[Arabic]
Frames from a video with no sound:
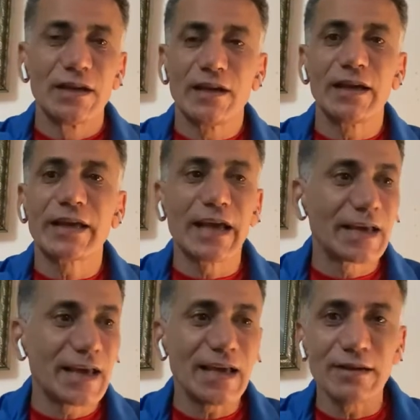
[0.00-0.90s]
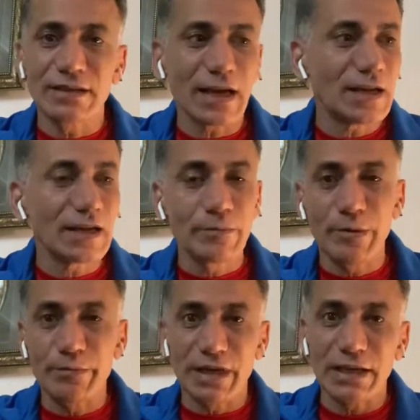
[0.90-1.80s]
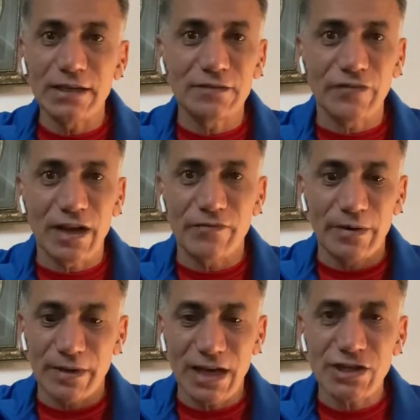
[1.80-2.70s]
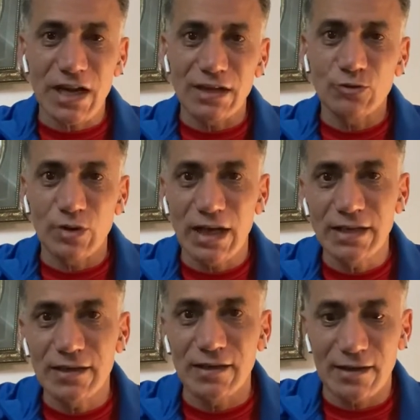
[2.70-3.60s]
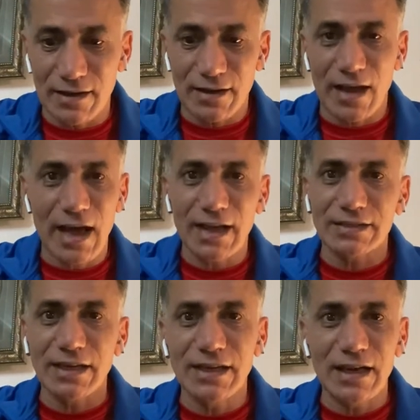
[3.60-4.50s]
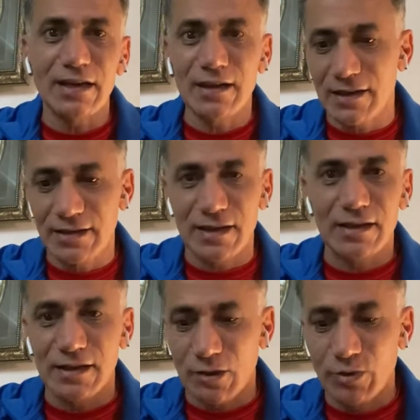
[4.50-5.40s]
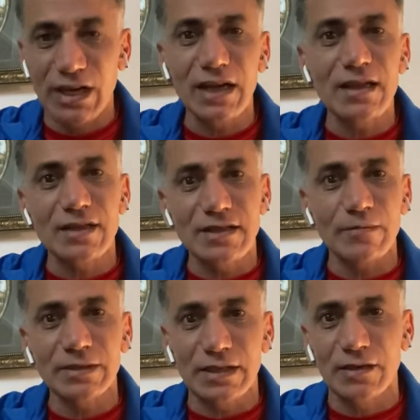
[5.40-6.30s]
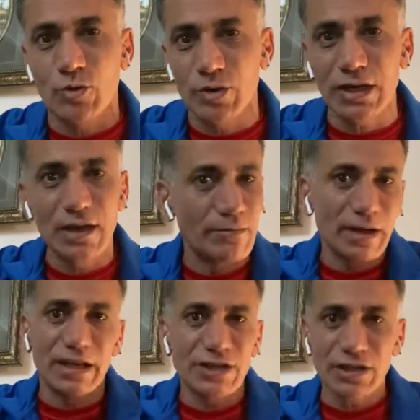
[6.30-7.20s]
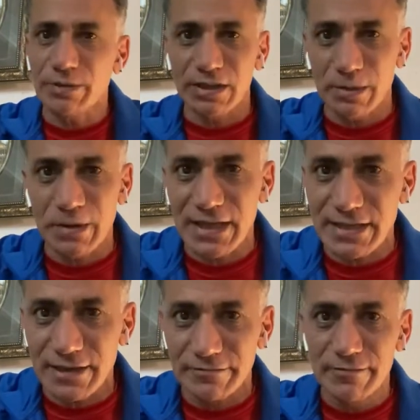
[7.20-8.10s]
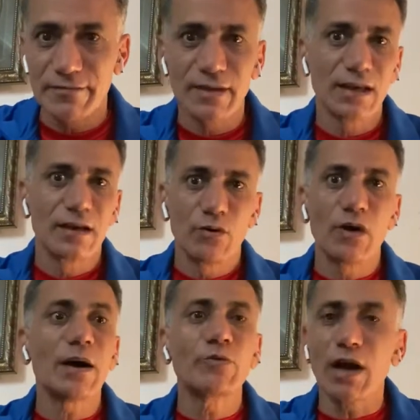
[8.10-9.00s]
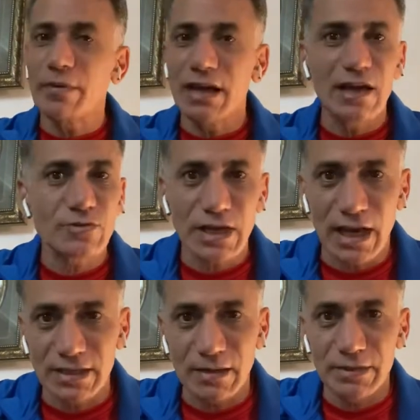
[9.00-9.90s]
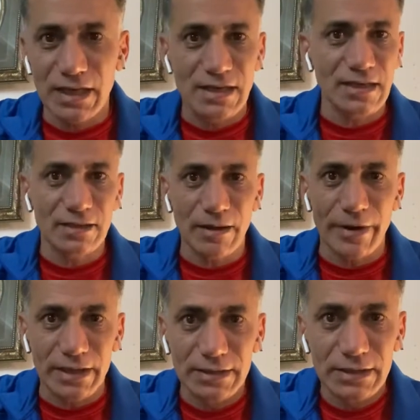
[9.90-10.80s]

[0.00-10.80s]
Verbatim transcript: آه، كان جاي تكلك من بعيد فما كانش عنده اي حاجه تانية الا لو رجليه اصابت الكوره ما كانتش هتبقى ضربه جزاء وابو جبل لا يسال عن ضربه الجزاء طبعا